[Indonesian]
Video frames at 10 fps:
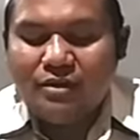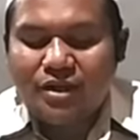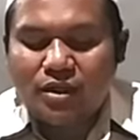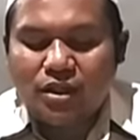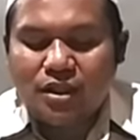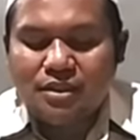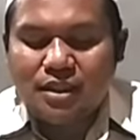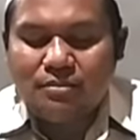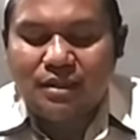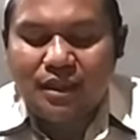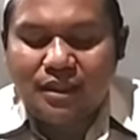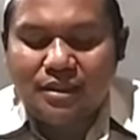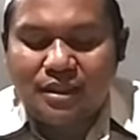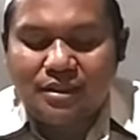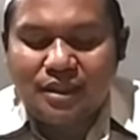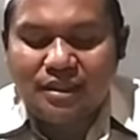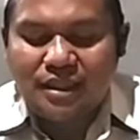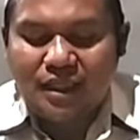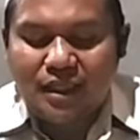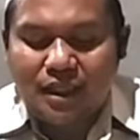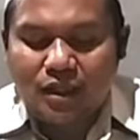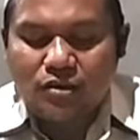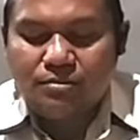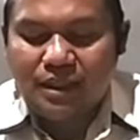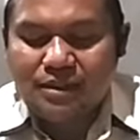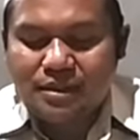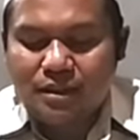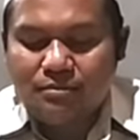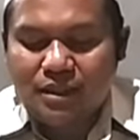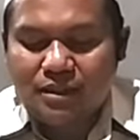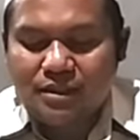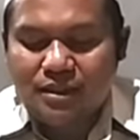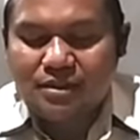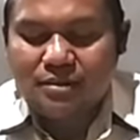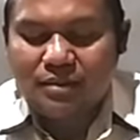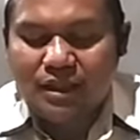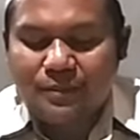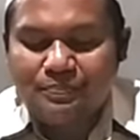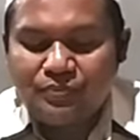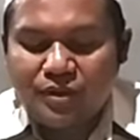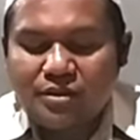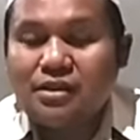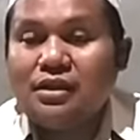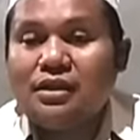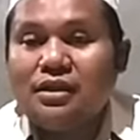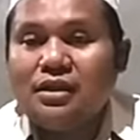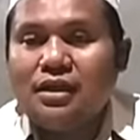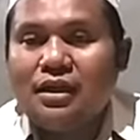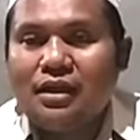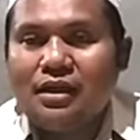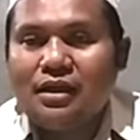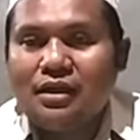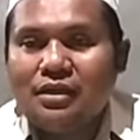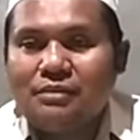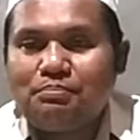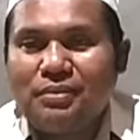fa kharaja ma idza janna aw mata ba'dal jima di uh,